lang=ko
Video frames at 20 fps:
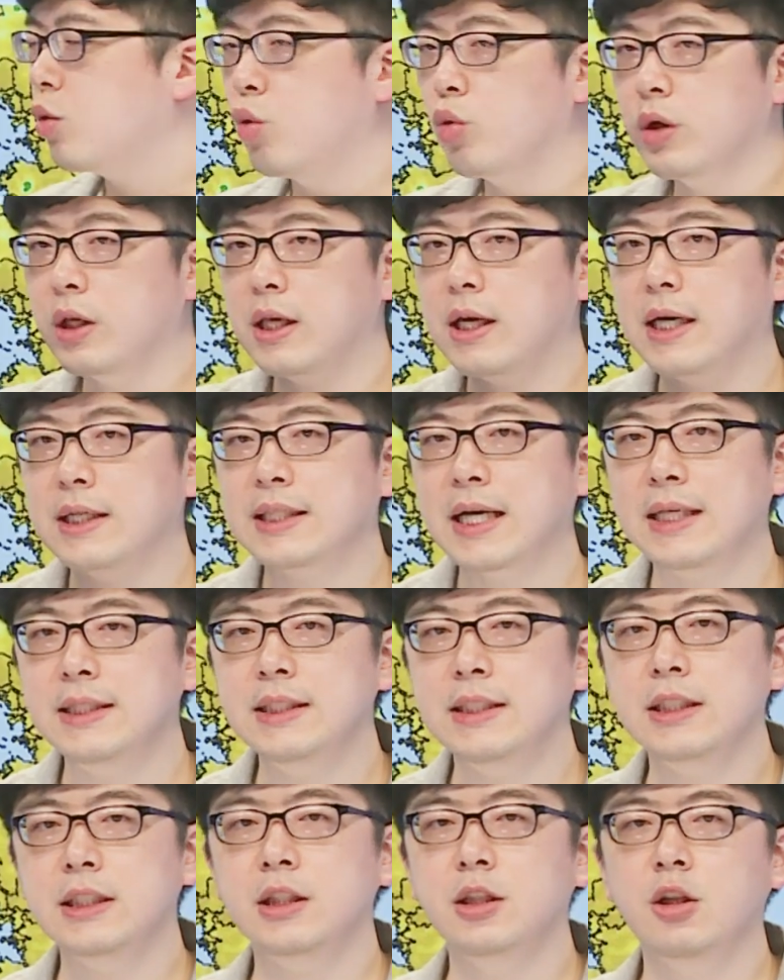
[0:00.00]
공기가
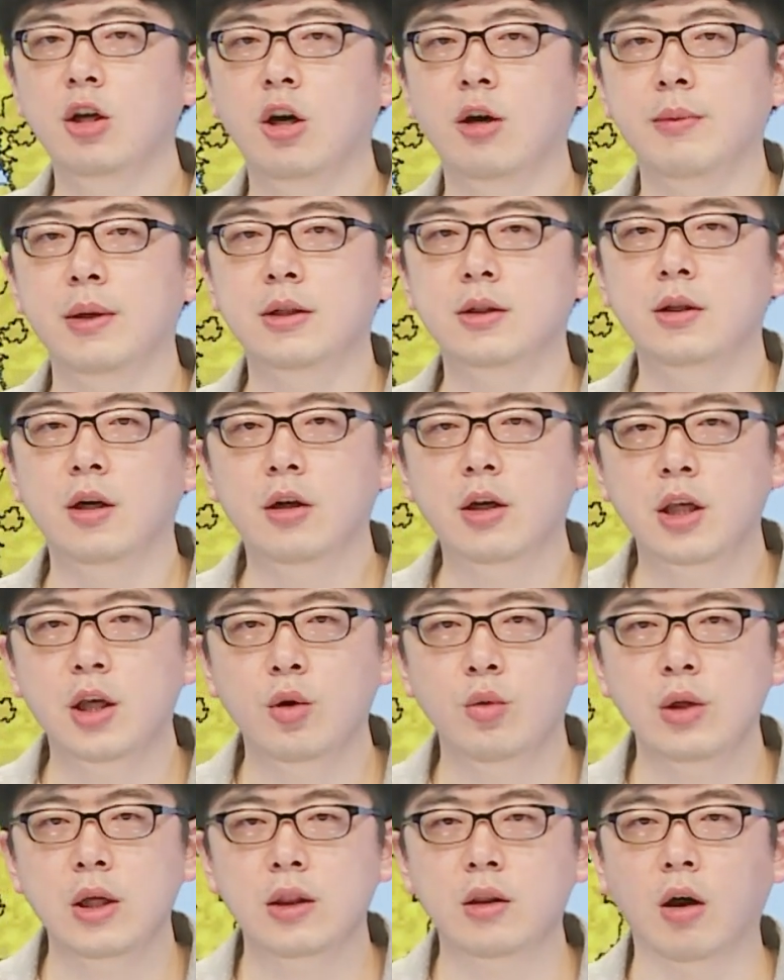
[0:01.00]
산지를 넣으면서
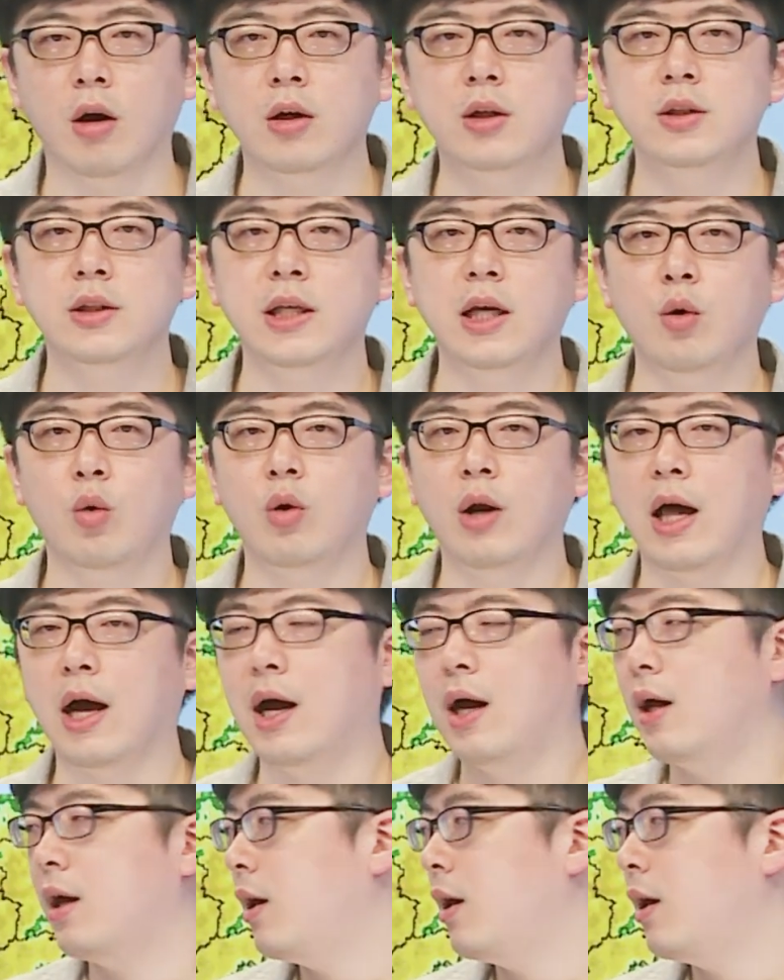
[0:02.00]
기온이 더 크게 올라